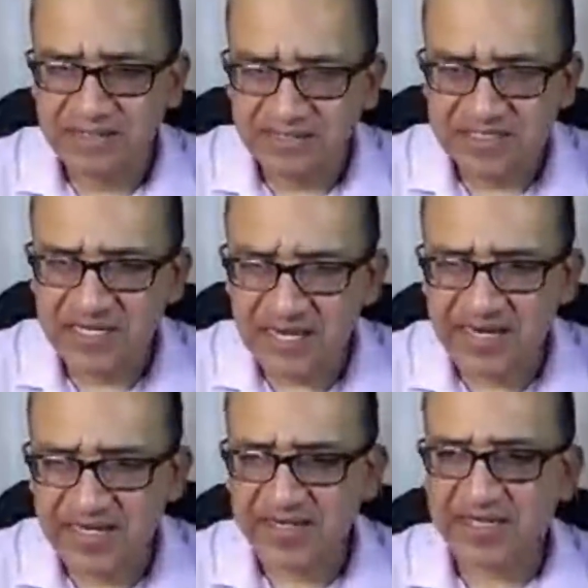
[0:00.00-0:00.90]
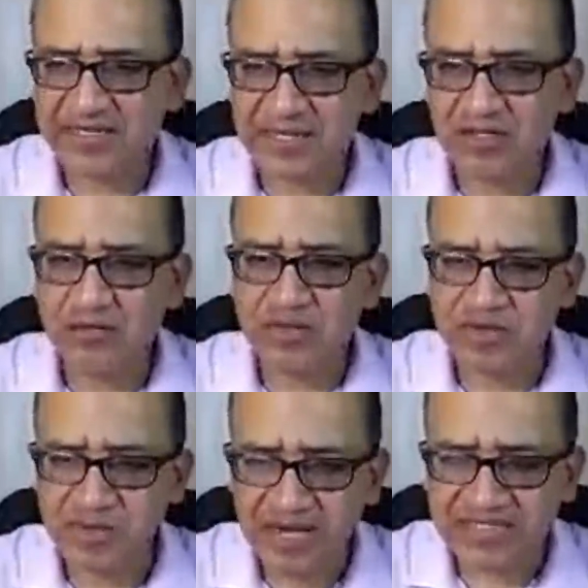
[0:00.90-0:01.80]
Y sigue ahí quitándome
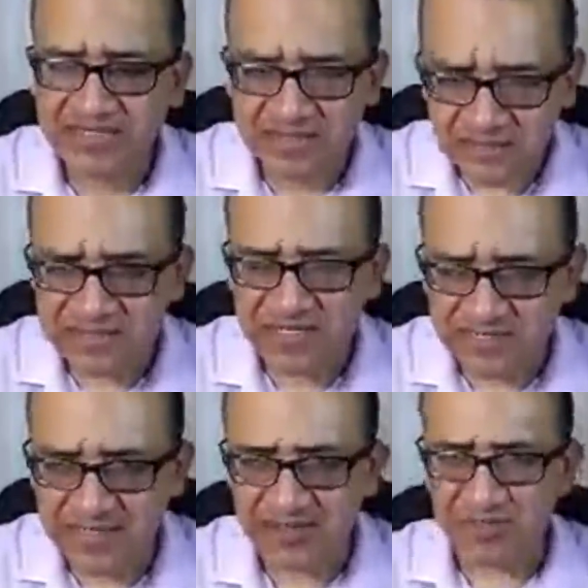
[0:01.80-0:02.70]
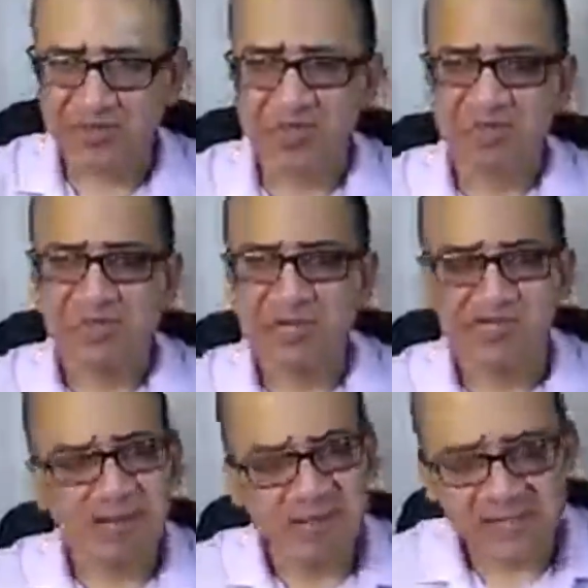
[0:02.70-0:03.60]
mi paz y estresándome.
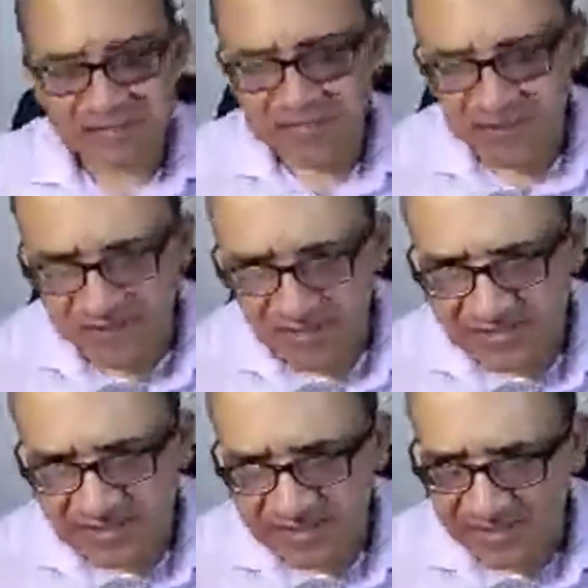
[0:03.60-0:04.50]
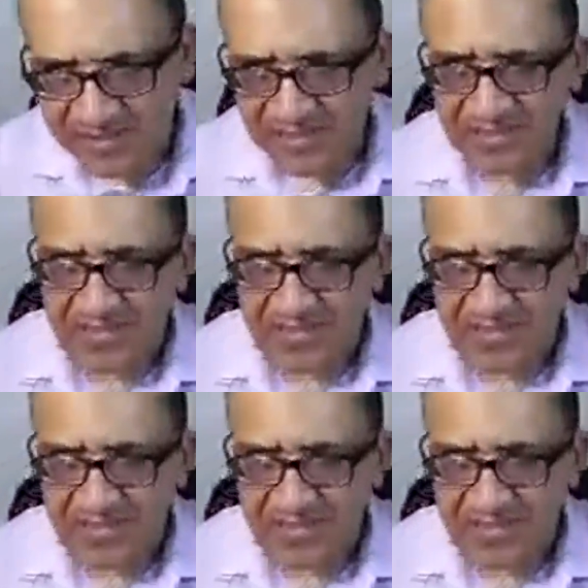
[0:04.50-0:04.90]
Estimada Alexandra,